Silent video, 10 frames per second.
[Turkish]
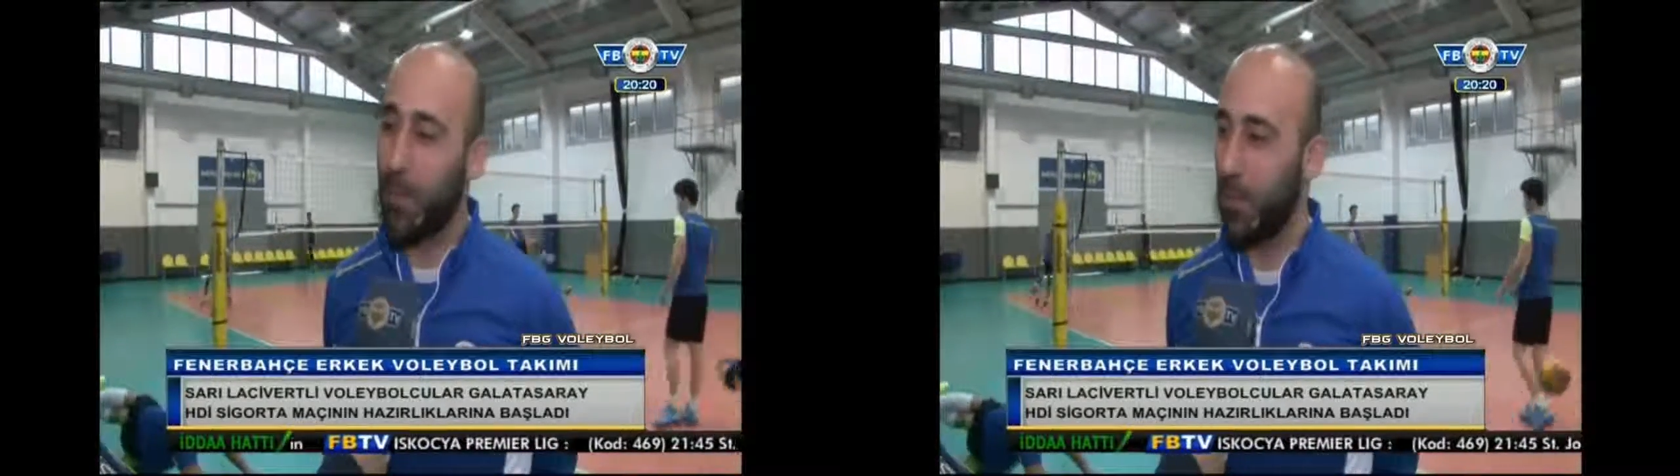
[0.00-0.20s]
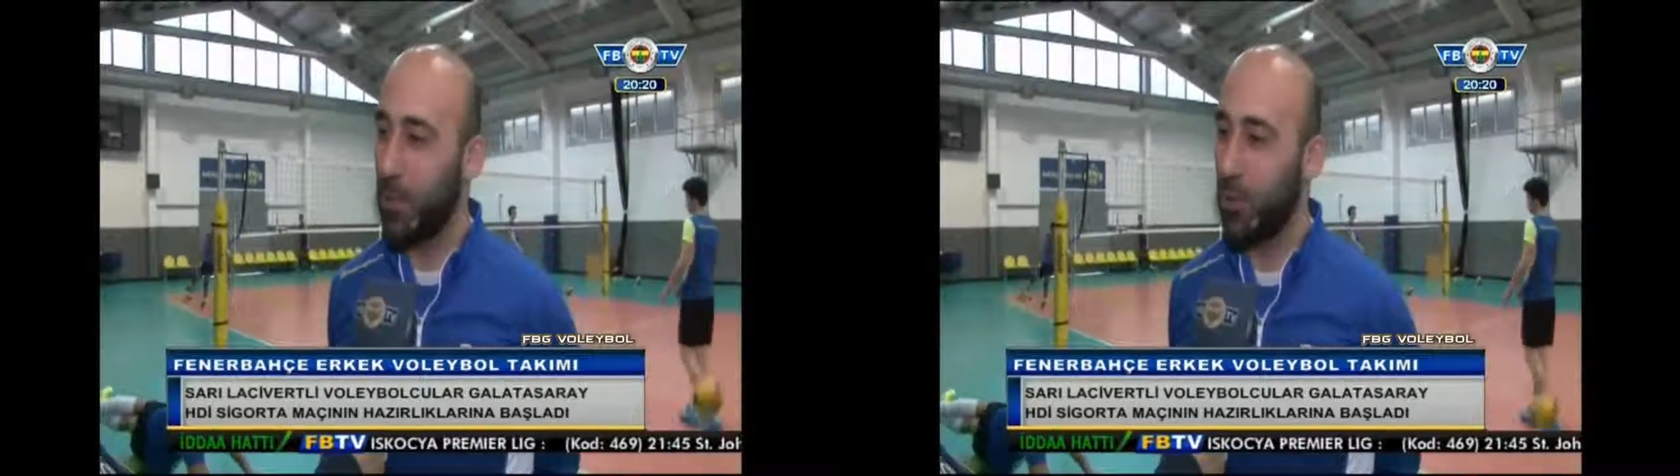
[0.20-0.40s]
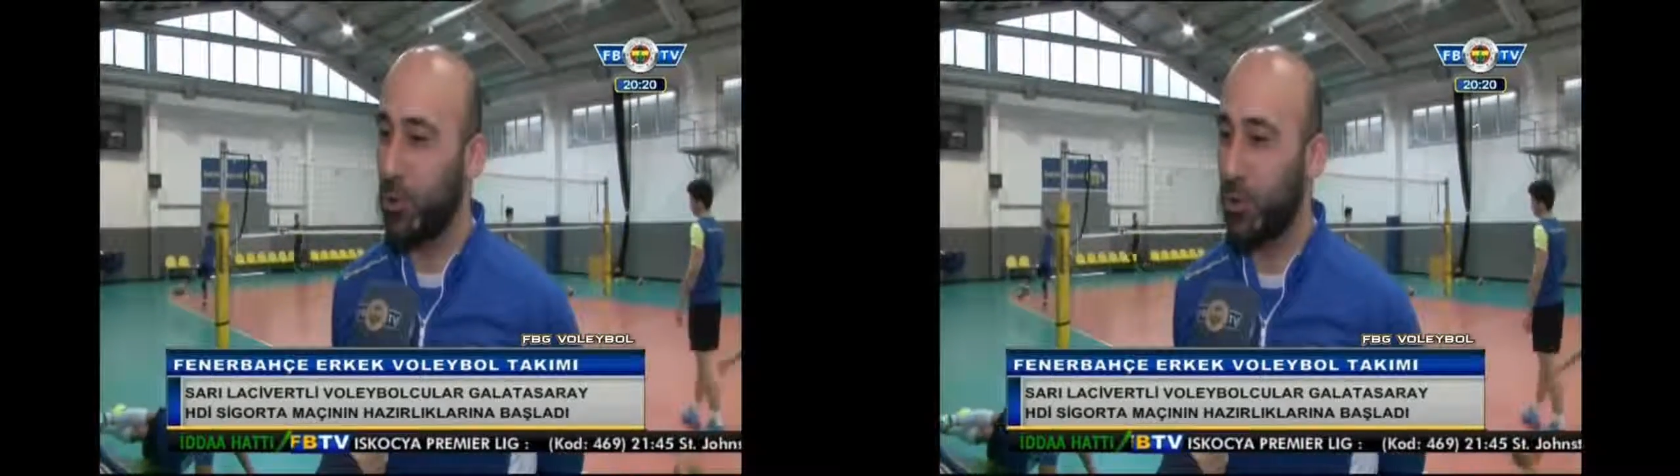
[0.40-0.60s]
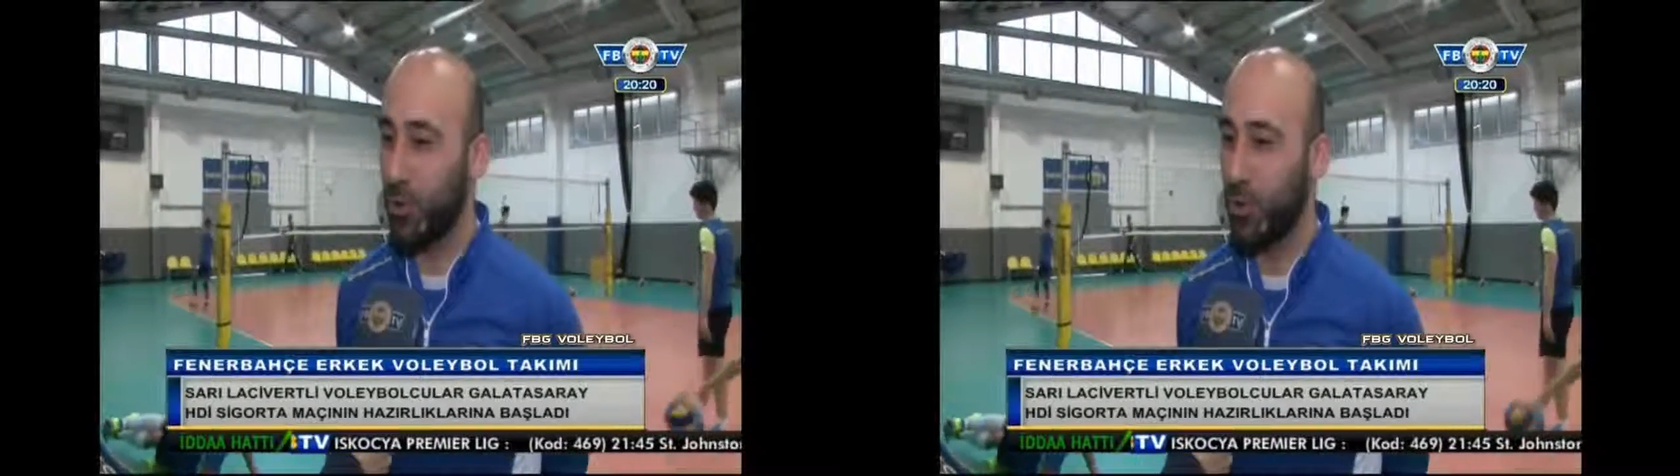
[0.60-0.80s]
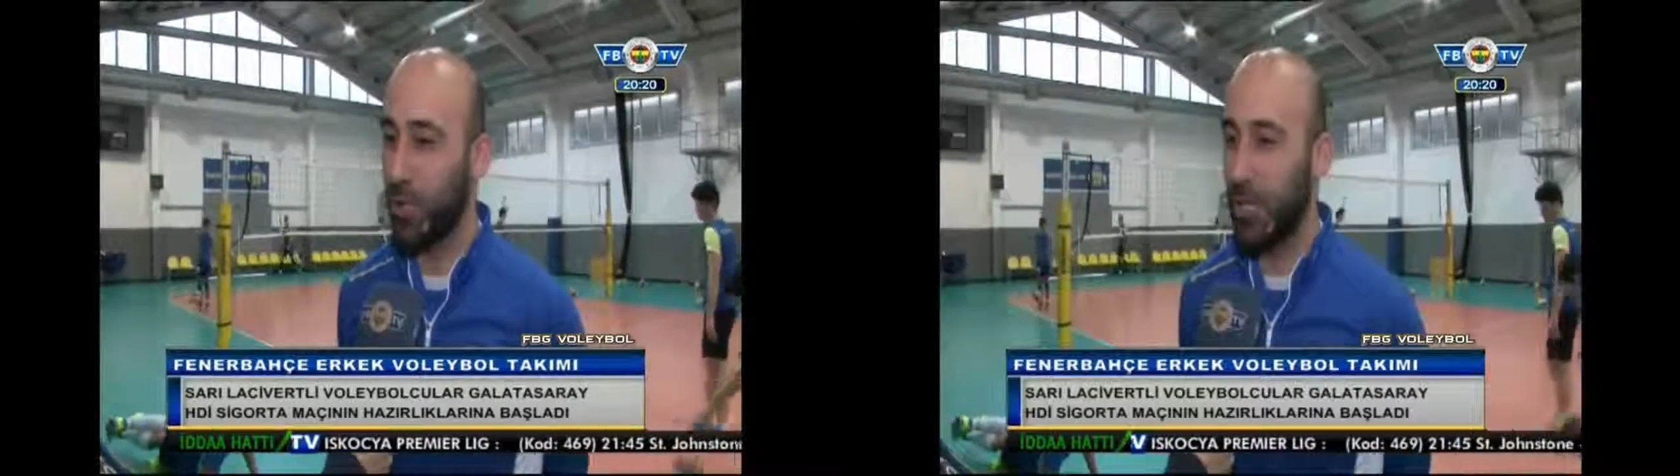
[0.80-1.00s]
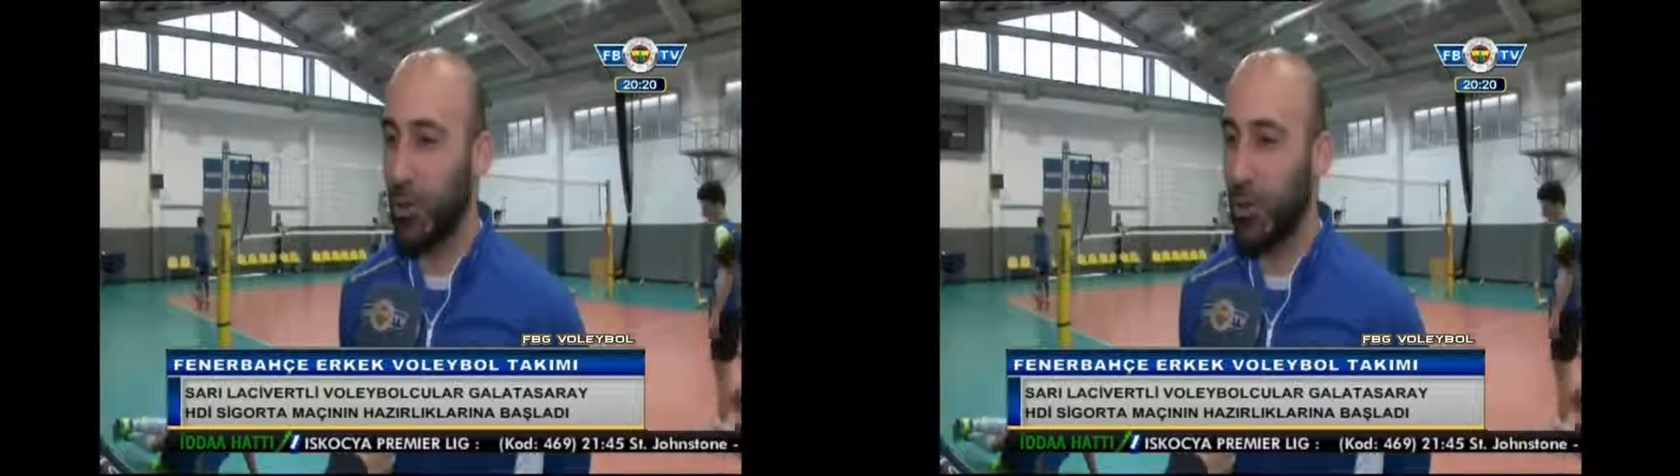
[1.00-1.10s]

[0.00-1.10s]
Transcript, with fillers: gelmek istiyoruz.